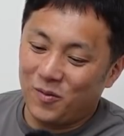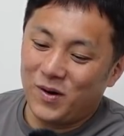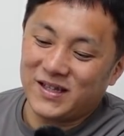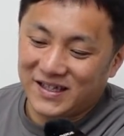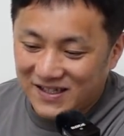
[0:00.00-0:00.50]
思
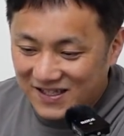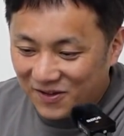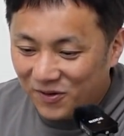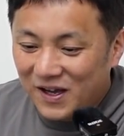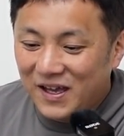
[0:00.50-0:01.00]
わないんですけ
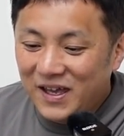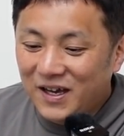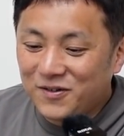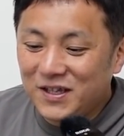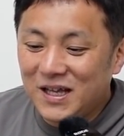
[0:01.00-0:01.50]
ど、
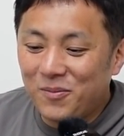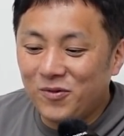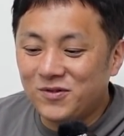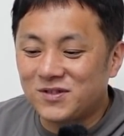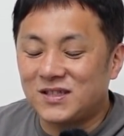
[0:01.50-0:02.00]

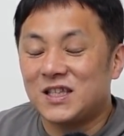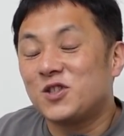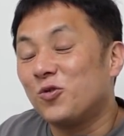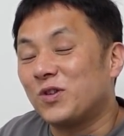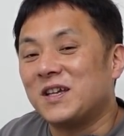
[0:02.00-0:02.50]
エアクリーナーボックスって
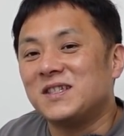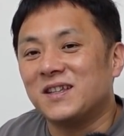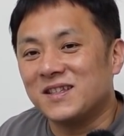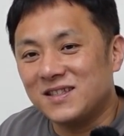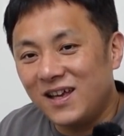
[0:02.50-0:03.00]
超大事な
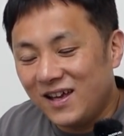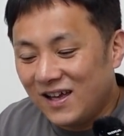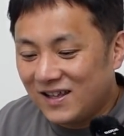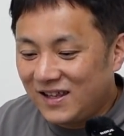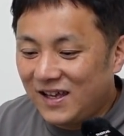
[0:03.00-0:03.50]
んですね。
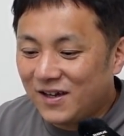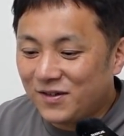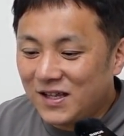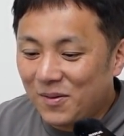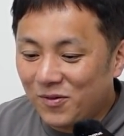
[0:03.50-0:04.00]
で、
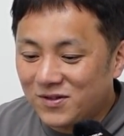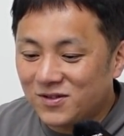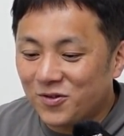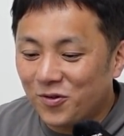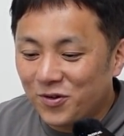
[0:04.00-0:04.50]
エアクリーナーボックス
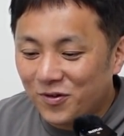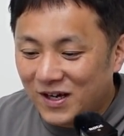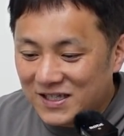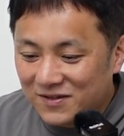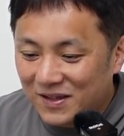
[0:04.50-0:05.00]
の容量を
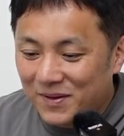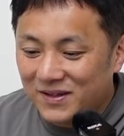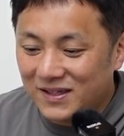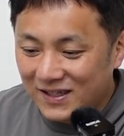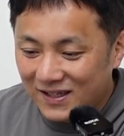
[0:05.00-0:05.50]
稼ぐため
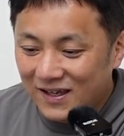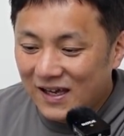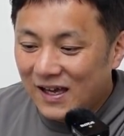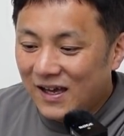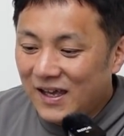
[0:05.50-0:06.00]
に、
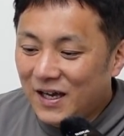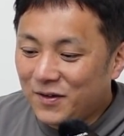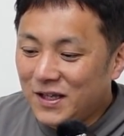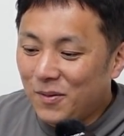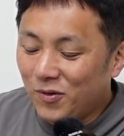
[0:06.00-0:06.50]

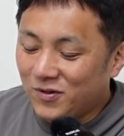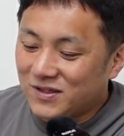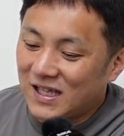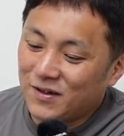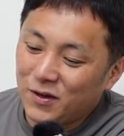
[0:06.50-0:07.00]

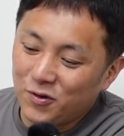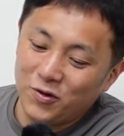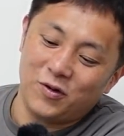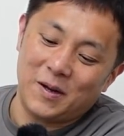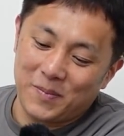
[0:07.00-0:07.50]
エアクリーナーボックスってある程度
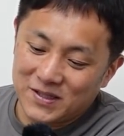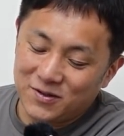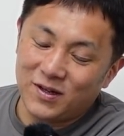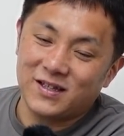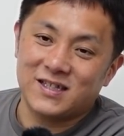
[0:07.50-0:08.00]
容量がやっぱ必
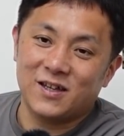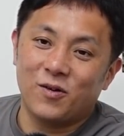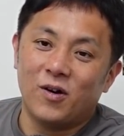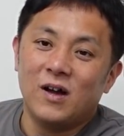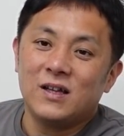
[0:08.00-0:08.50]
要なんですけ
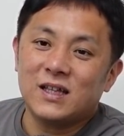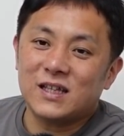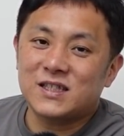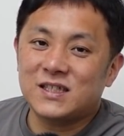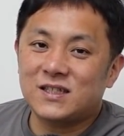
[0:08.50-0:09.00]
ど、た
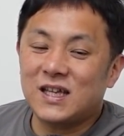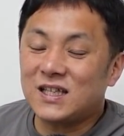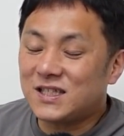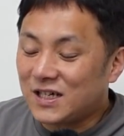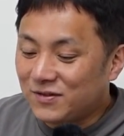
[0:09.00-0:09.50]
だ脱
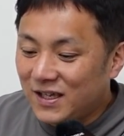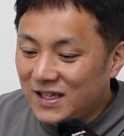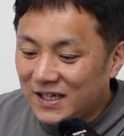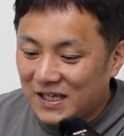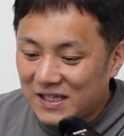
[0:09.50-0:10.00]
着でき
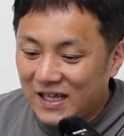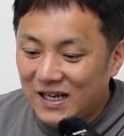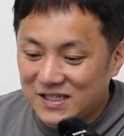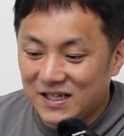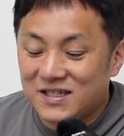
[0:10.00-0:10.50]
なきゃいけな
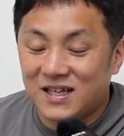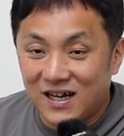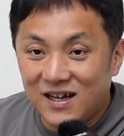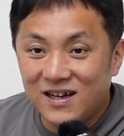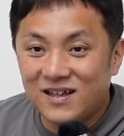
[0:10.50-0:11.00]
いじゃないです
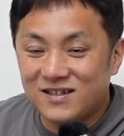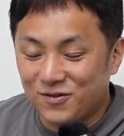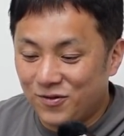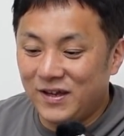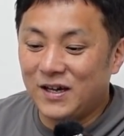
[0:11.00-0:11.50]
か。
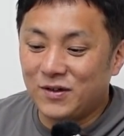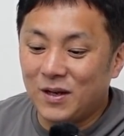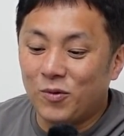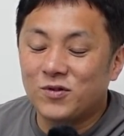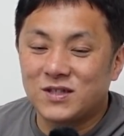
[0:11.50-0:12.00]
その
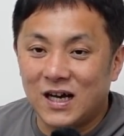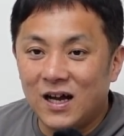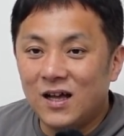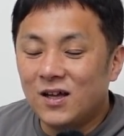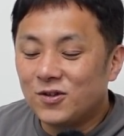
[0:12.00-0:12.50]
エアクリーナーボックスが。
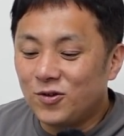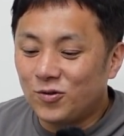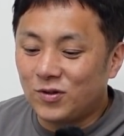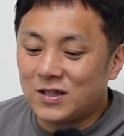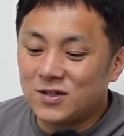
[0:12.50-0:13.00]
という
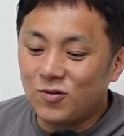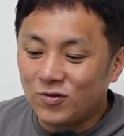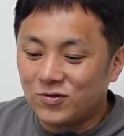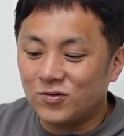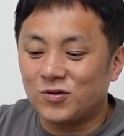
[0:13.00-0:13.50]
ことですご
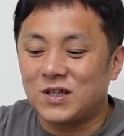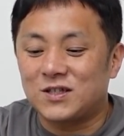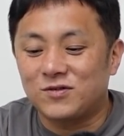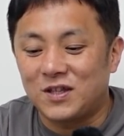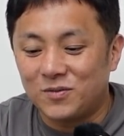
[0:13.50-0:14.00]
く苦労して
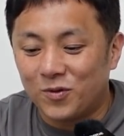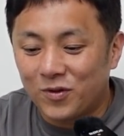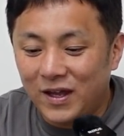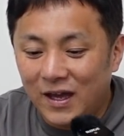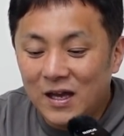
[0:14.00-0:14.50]
作ってるもの
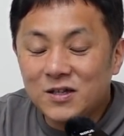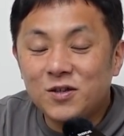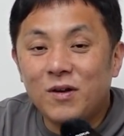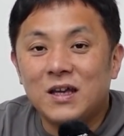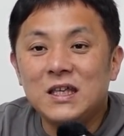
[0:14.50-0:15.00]
で、
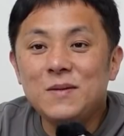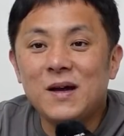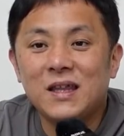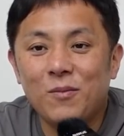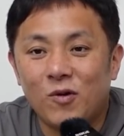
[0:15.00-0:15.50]
それは
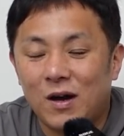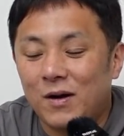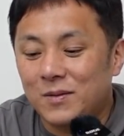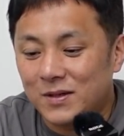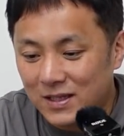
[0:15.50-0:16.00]
今でも変
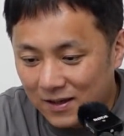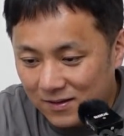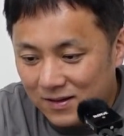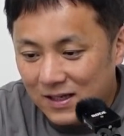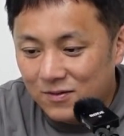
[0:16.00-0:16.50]
わりません。
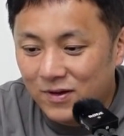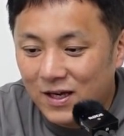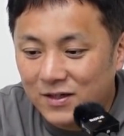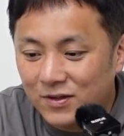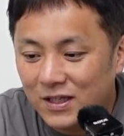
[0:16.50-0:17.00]
あの、
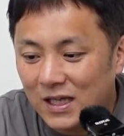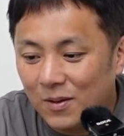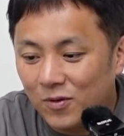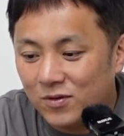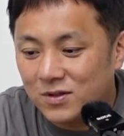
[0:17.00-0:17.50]

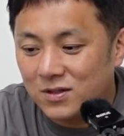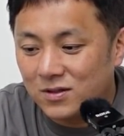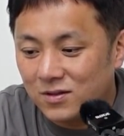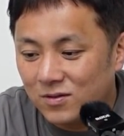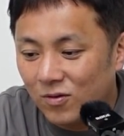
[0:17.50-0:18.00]

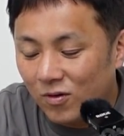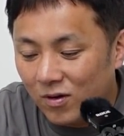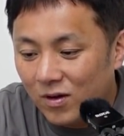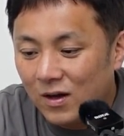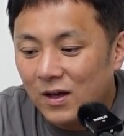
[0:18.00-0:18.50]
エアクリーナーボックス
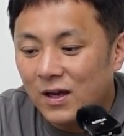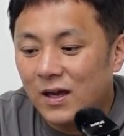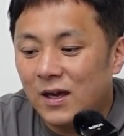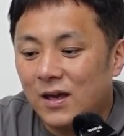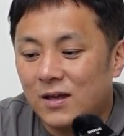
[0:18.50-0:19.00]
を、
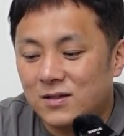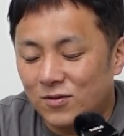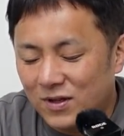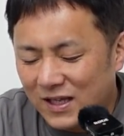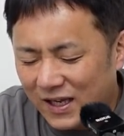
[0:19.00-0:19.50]
えー、
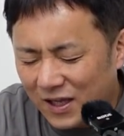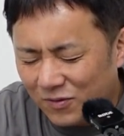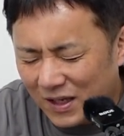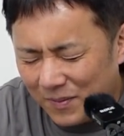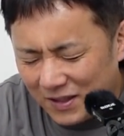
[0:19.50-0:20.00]
それだけ
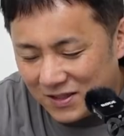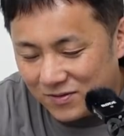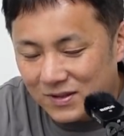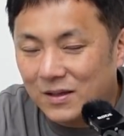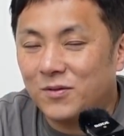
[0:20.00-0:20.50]
のために
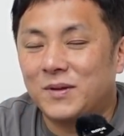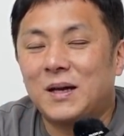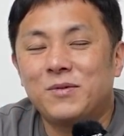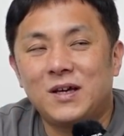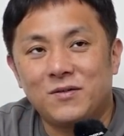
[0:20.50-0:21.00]
作、例え
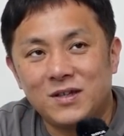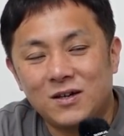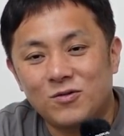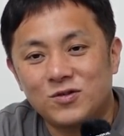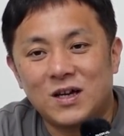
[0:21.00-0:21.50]
ば
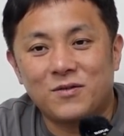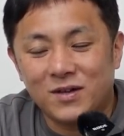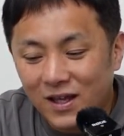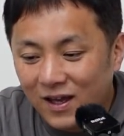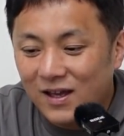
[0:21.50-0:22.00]
WR250R と
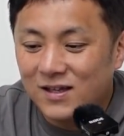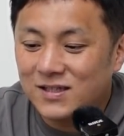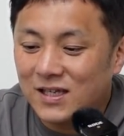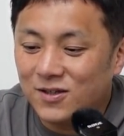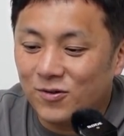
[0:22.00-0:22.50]
かね、
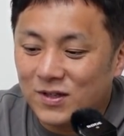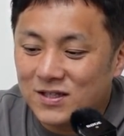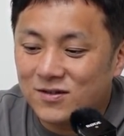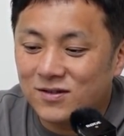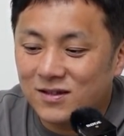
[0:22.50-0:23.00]
専用に
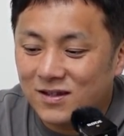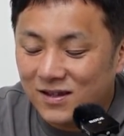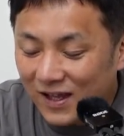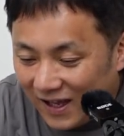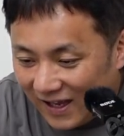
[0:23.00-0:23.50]
作っ
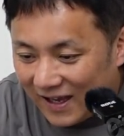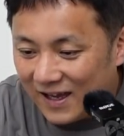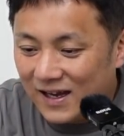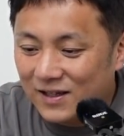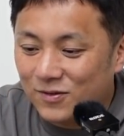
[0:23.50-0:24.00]

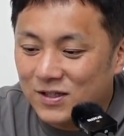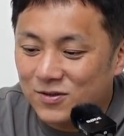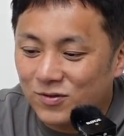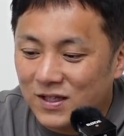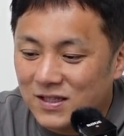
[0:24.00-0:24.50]
て、、あの、非
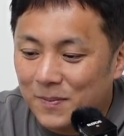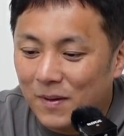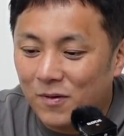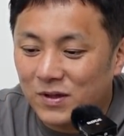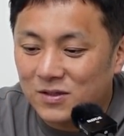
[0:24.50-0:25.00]
常にですね、
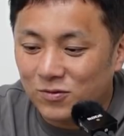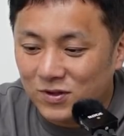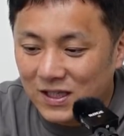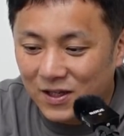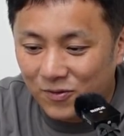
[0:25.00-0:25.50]
パワーを出そうと
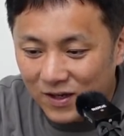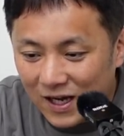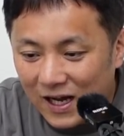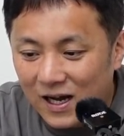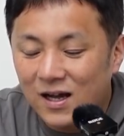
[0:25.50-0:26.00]
したりと
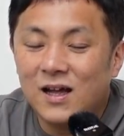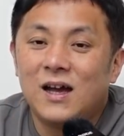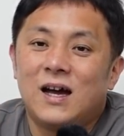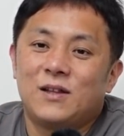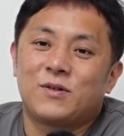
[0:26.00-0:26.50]
か、
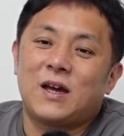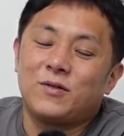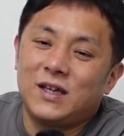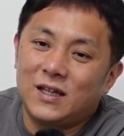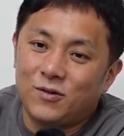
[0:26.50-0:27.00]
あの、
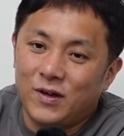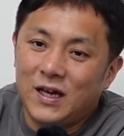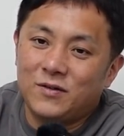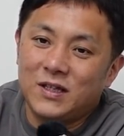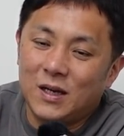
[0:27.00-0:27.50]
逆にあの、
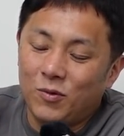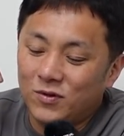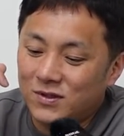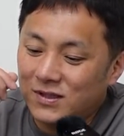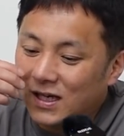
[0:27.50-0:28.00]

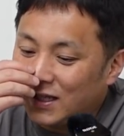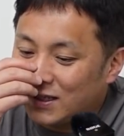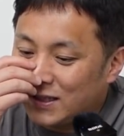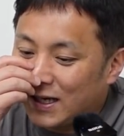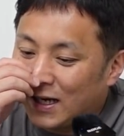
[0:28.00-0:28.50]
エアクリーナーボックスの中で
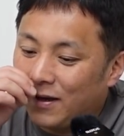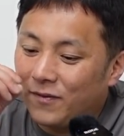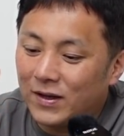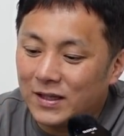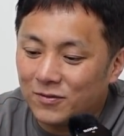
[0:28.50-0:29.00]
ですね、可変
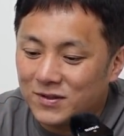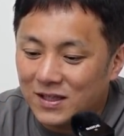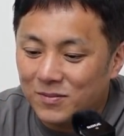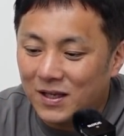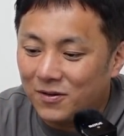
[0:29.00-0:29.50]
ファンネルをつけ
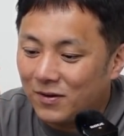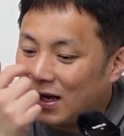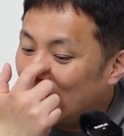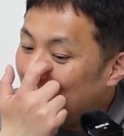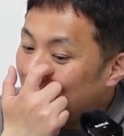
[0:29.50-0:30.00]
てみたりと
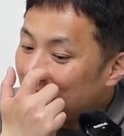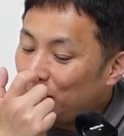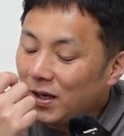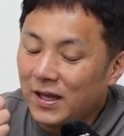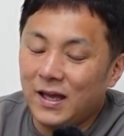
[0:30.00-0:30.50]
か、やっ
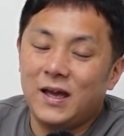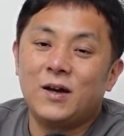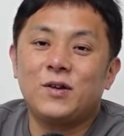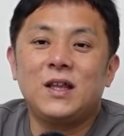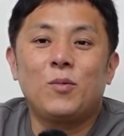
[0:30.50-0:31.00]
ぱりね、
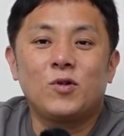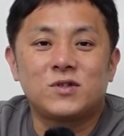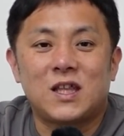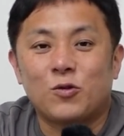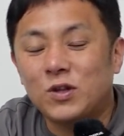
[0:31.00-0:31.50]

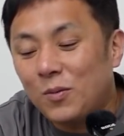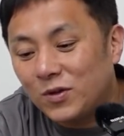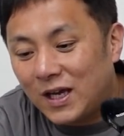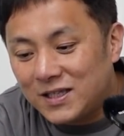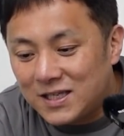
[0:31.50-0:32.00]
エアクリーナーボックスってとて
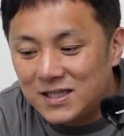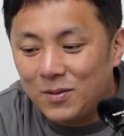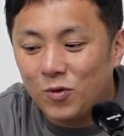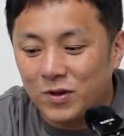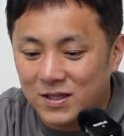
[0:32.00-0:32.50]
も大切な
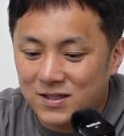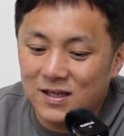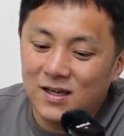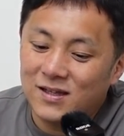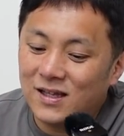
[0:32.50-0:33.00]
ものです。
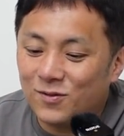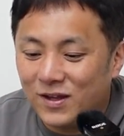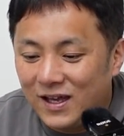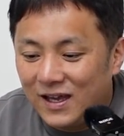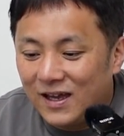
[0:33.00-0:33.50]
なの
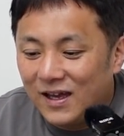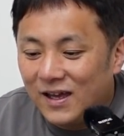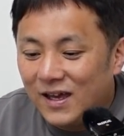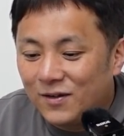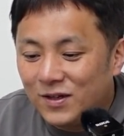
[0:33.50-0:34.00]
で、
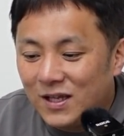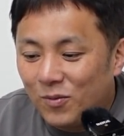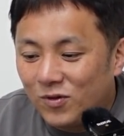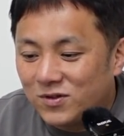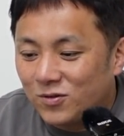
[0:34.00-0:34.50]

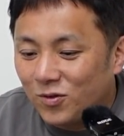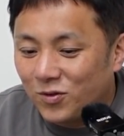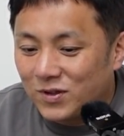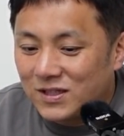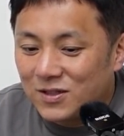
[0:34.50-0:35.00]
エアクリーナーボックスを取る
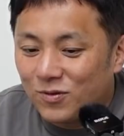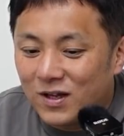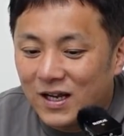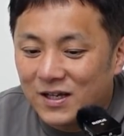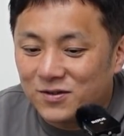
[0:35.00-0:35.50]
とですね、そこ
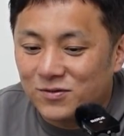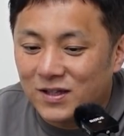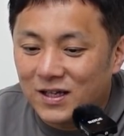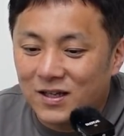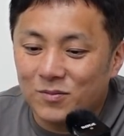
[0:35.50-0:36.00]
から早くするのは
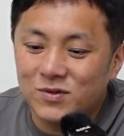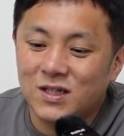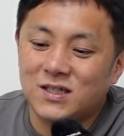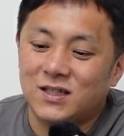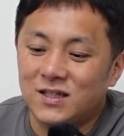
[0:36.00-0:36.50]
なかなか難
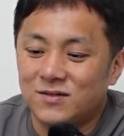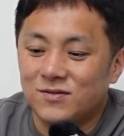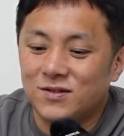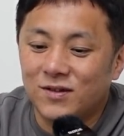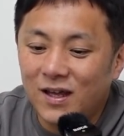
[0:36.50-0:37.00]
しかったりする
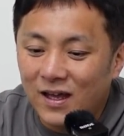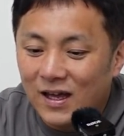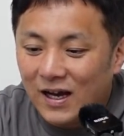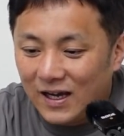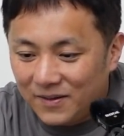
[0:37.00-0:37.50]
んですよね。
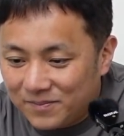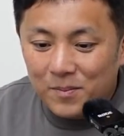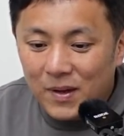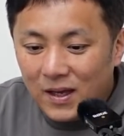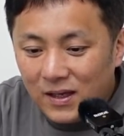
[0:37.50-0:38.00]
はい。
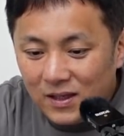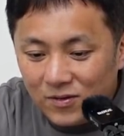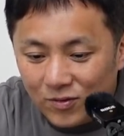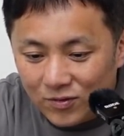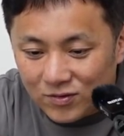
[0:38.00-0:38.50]

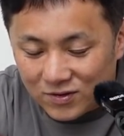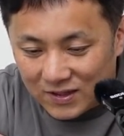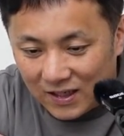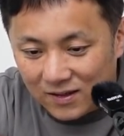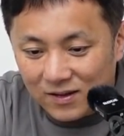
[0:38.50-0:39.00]
メイ・トゥルース
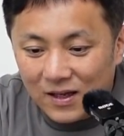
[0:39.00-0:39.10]
さん。